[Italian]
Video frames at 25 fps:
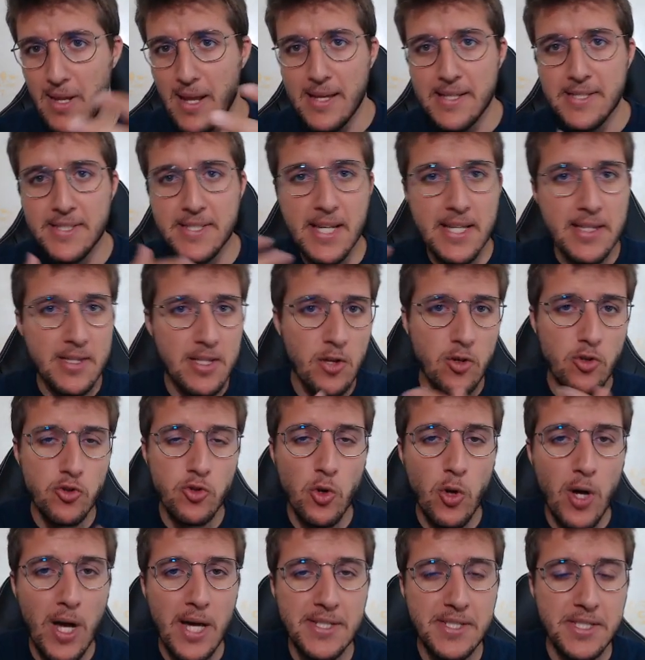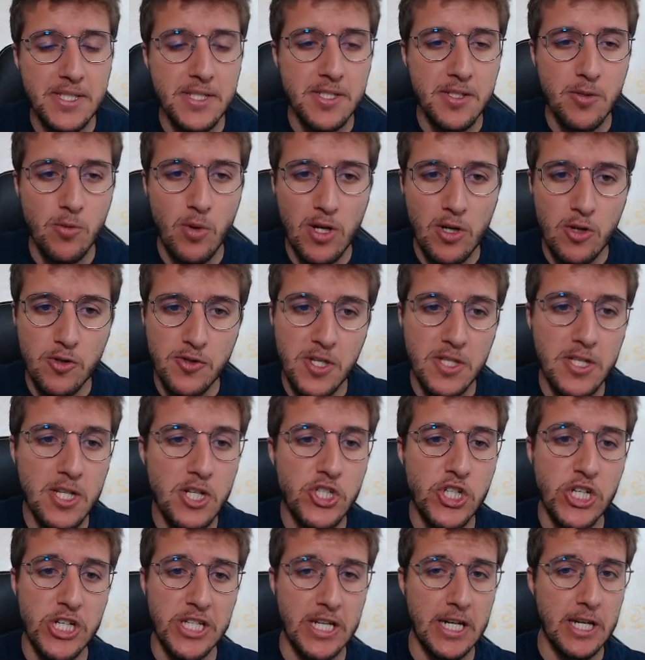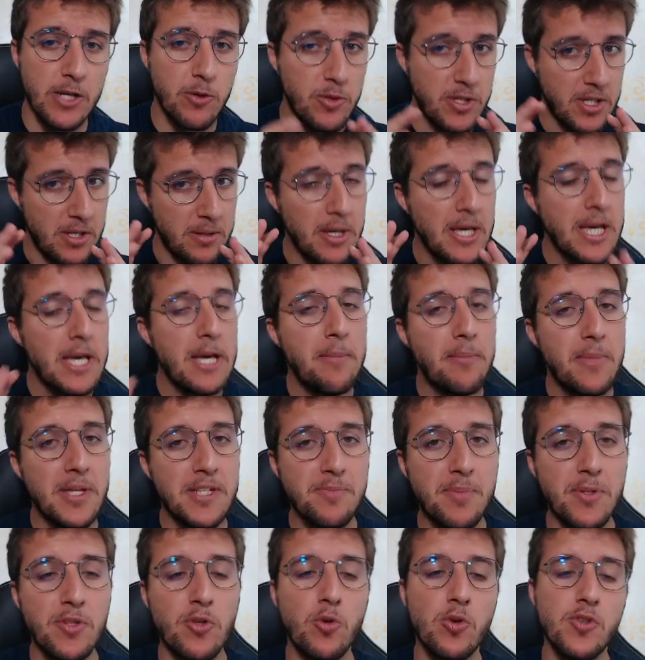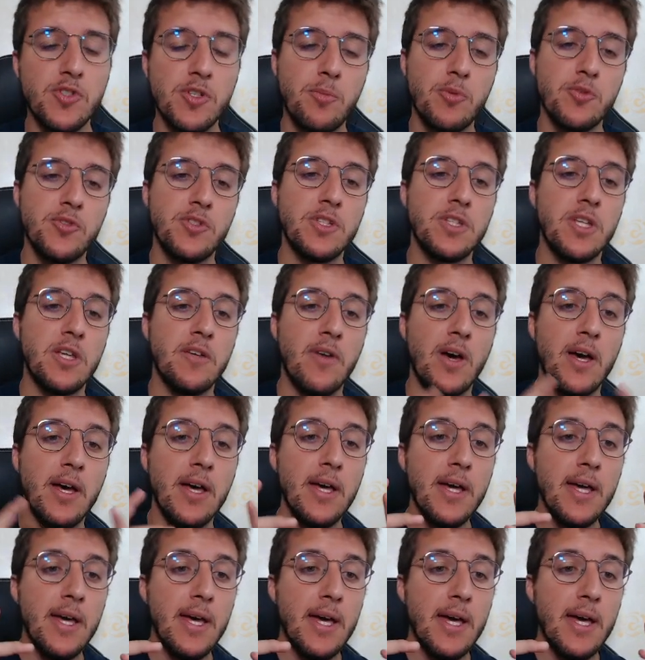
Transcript: 7-8 assist, qualcosa del genere, quindi mi aspetto cose positive.